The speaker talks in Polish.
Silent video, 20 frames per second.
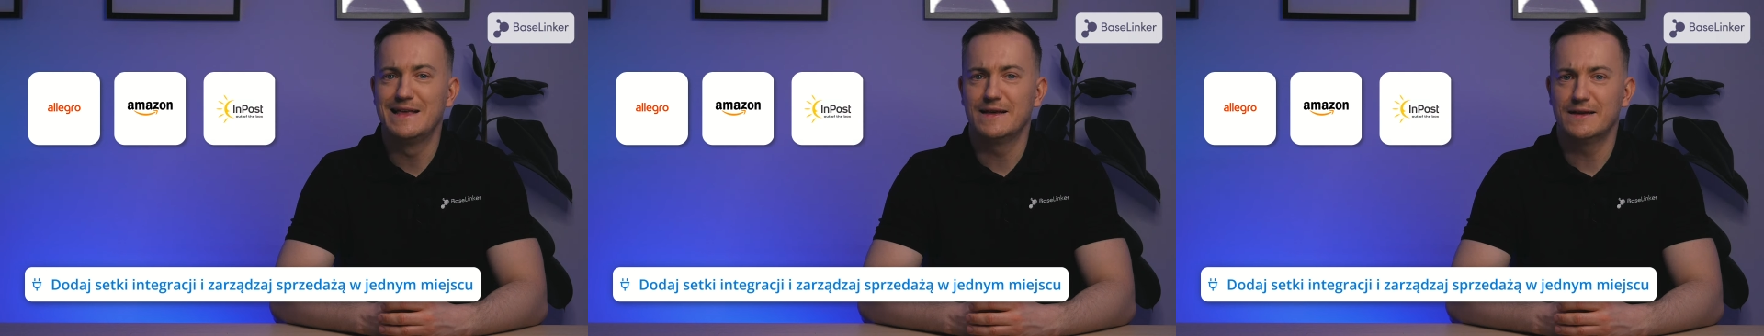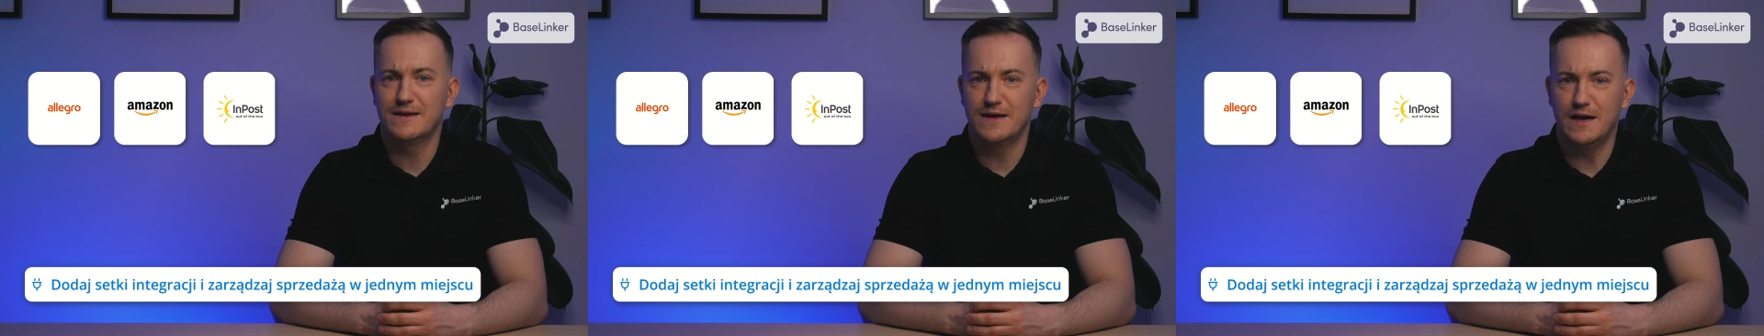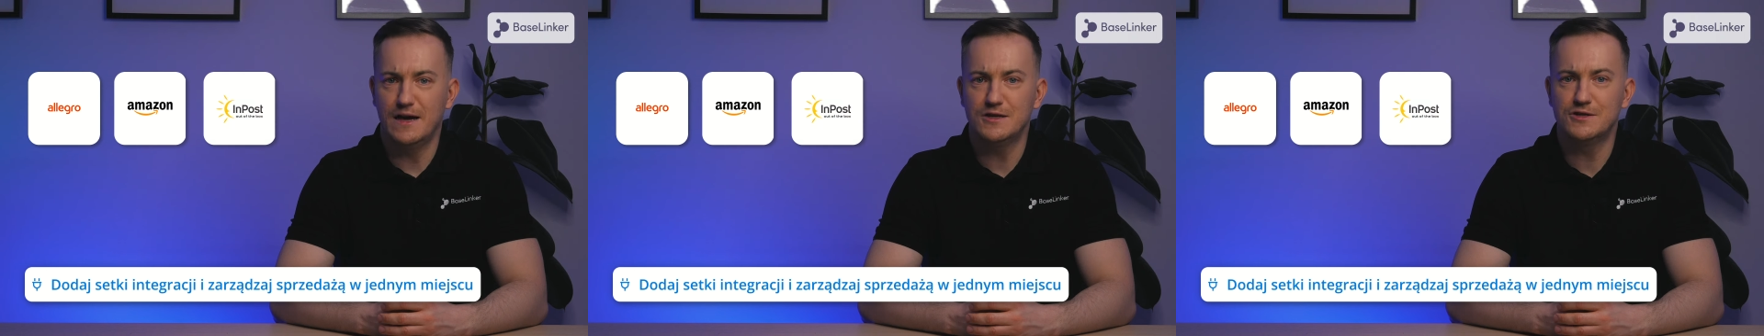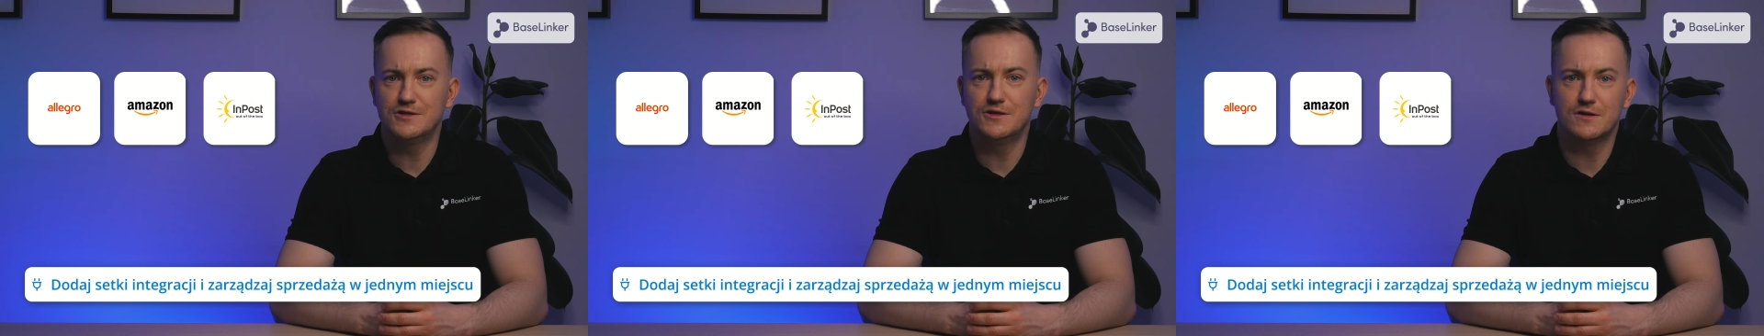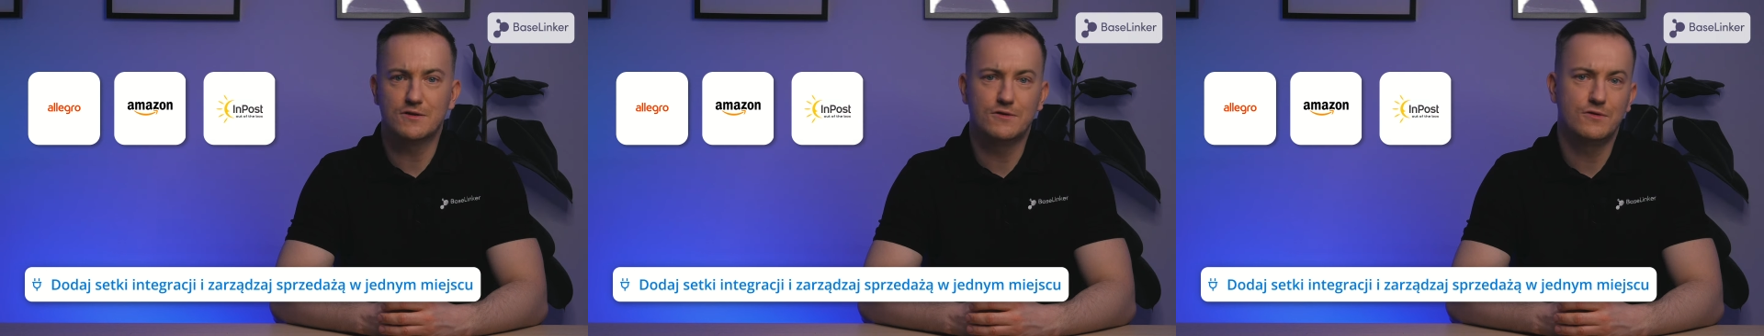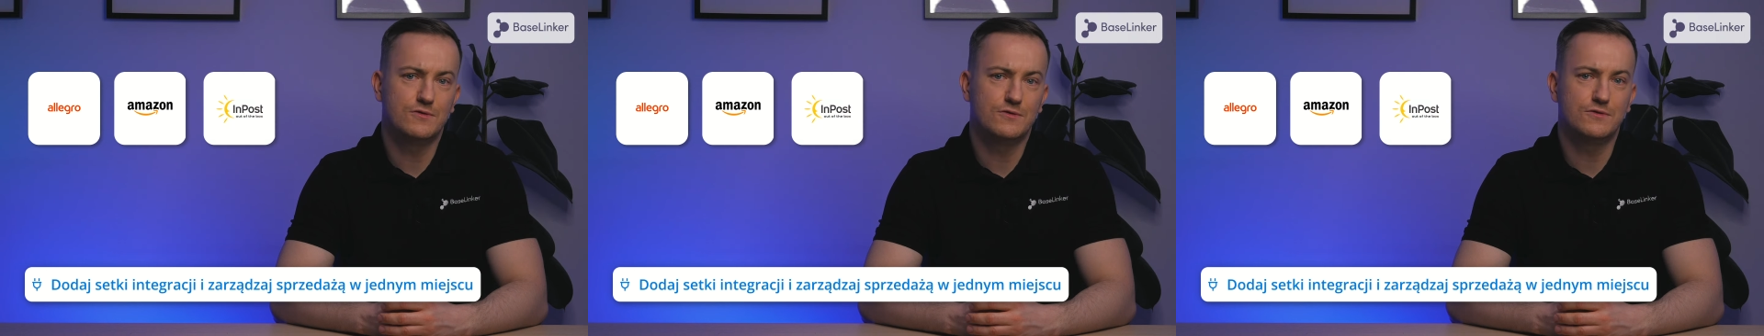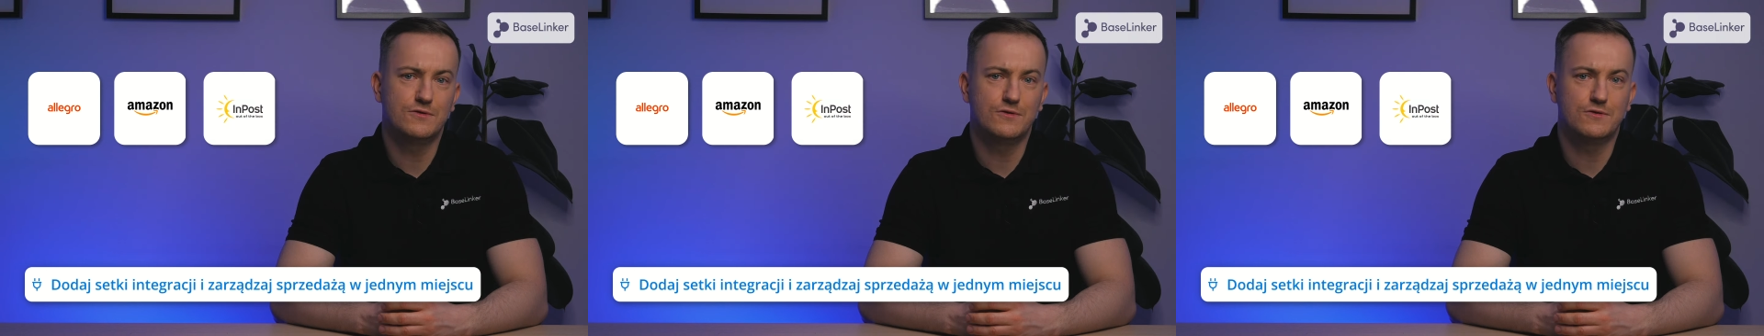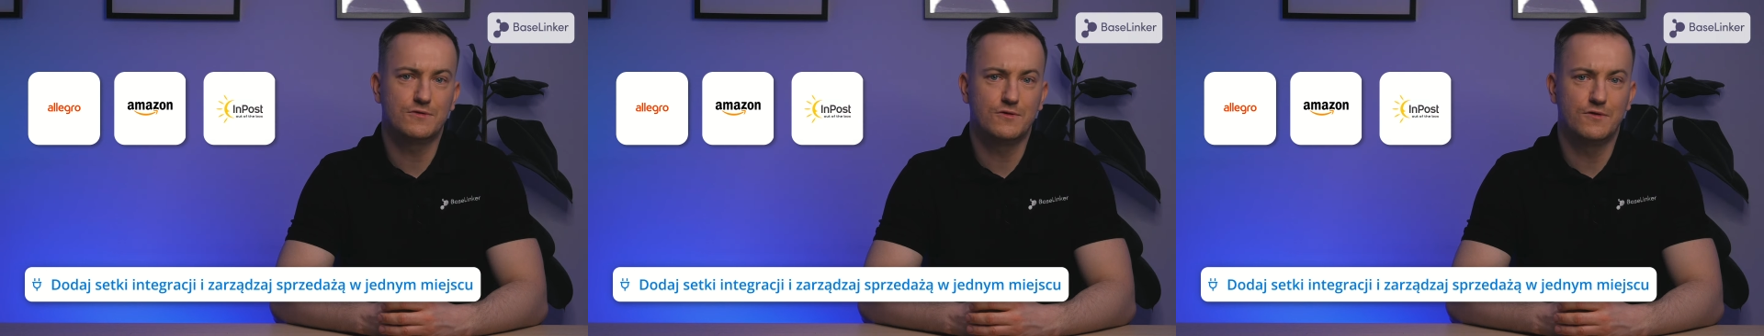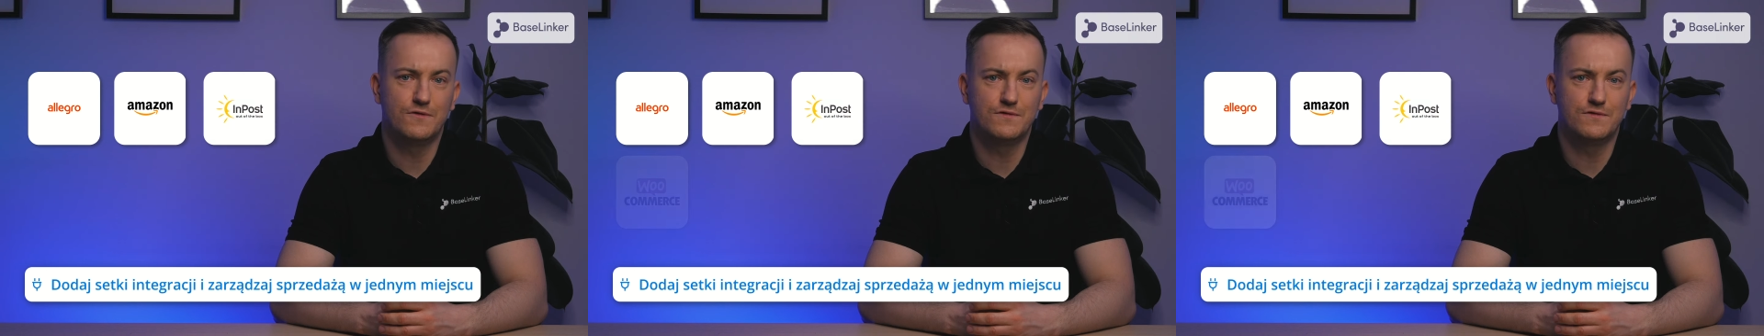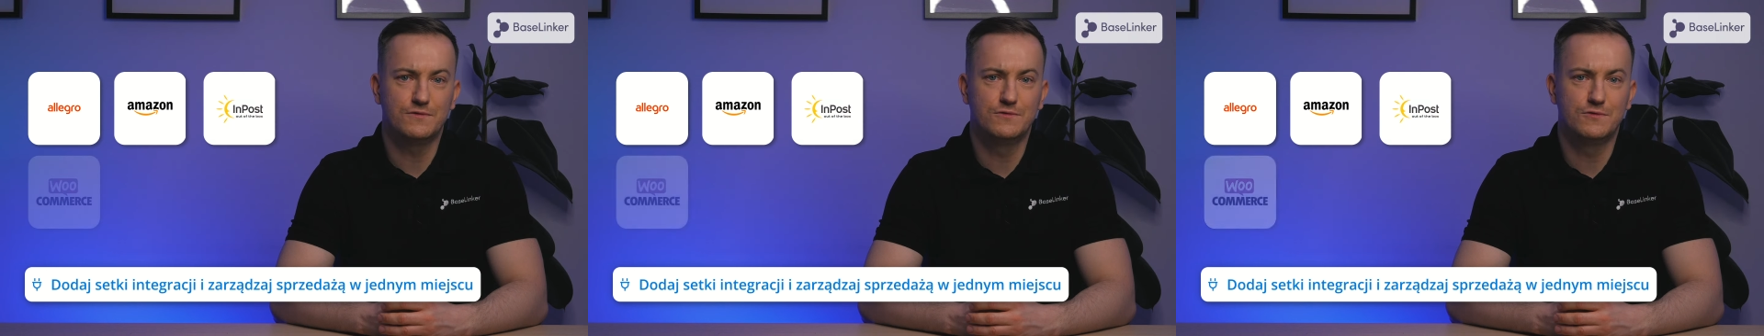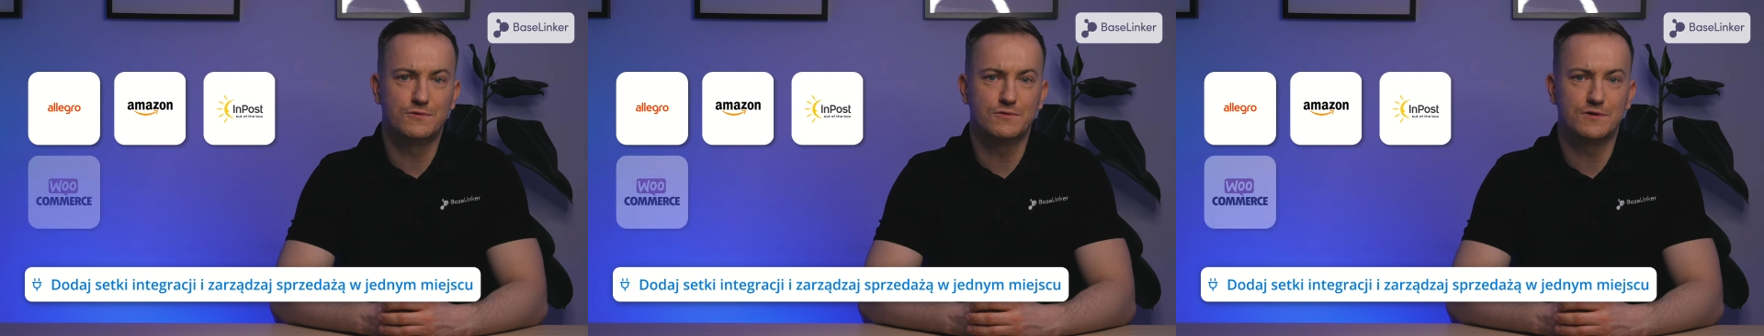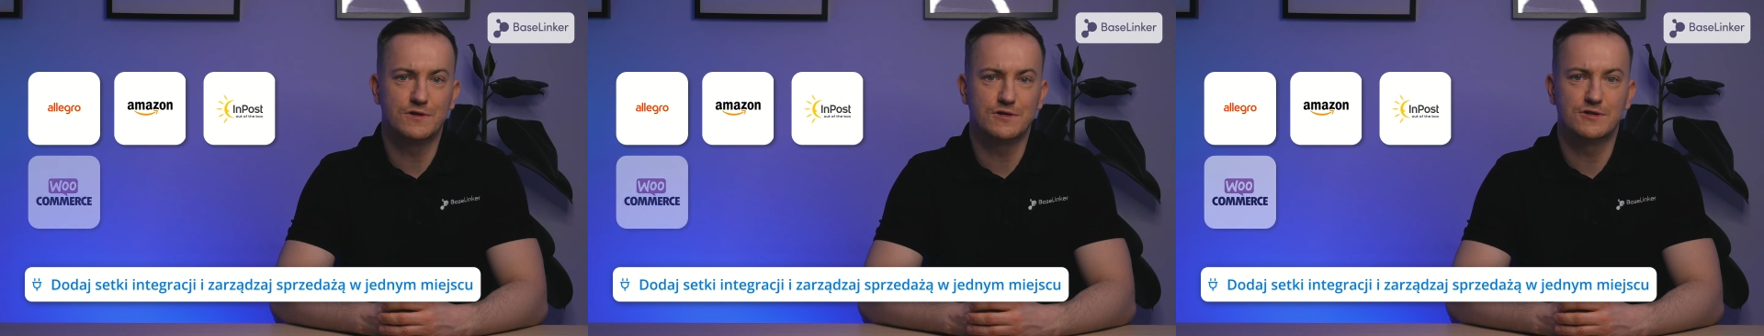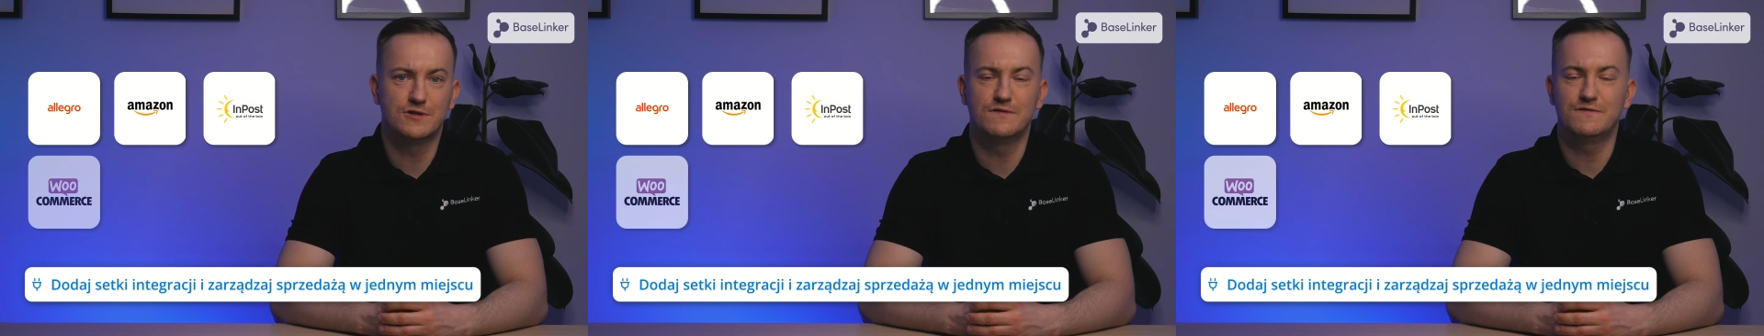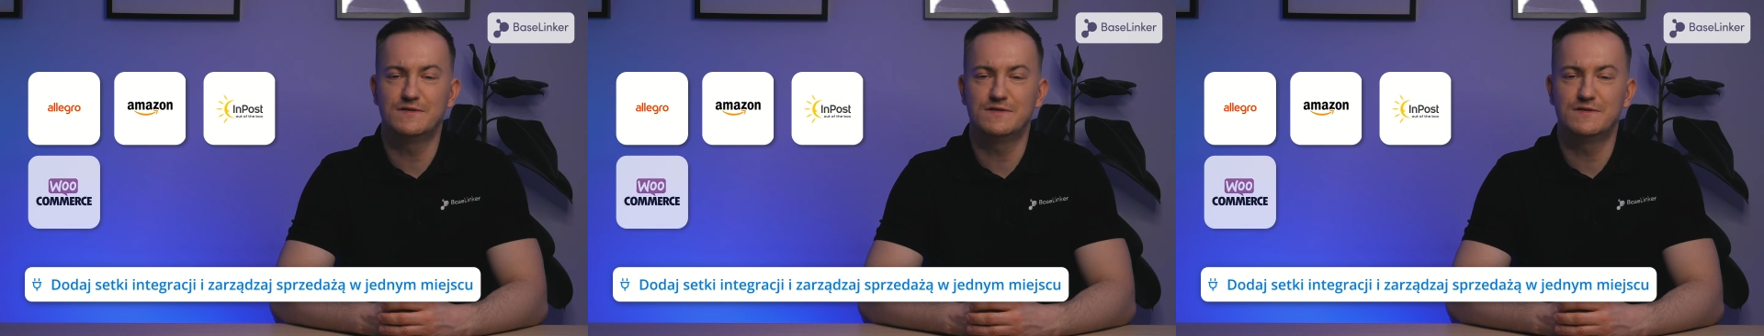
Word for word: Każde konto konfigurujesz